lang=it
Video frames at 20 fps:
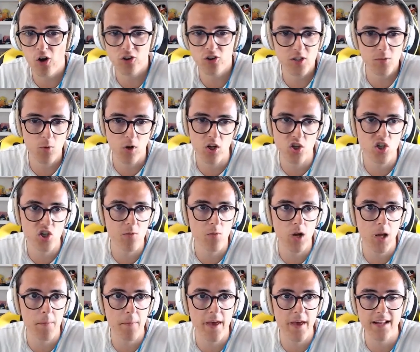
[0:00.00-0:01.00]
Ottimo,
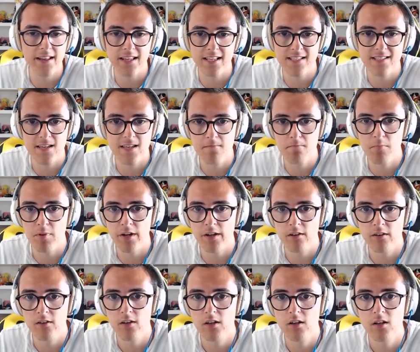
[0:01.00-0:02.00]
lasciamola aperta
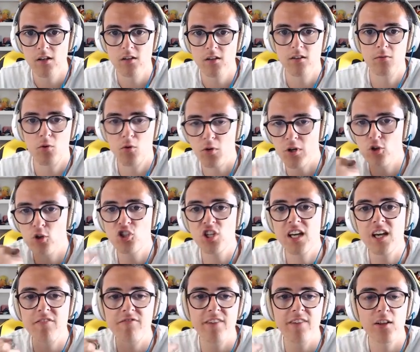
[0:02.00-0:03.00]
sempre.
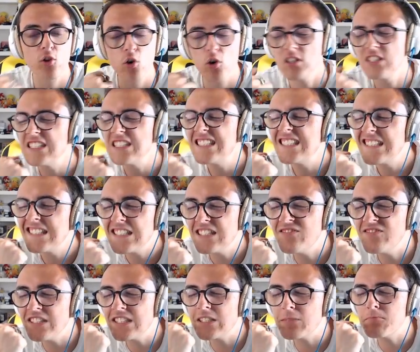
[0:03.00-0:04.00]
così che fanno
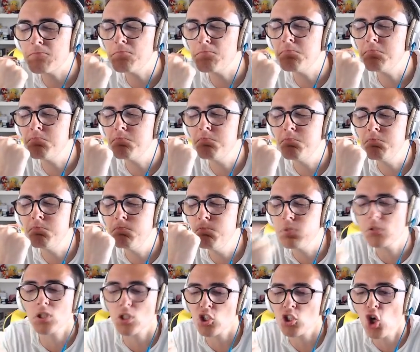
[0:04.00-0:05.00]
i veri
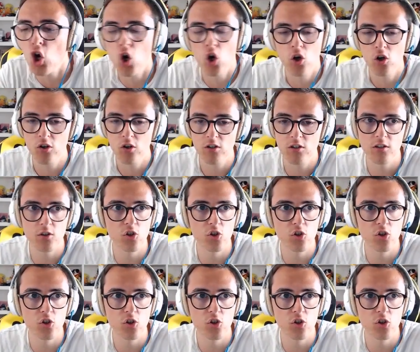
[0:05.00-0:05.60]
bro.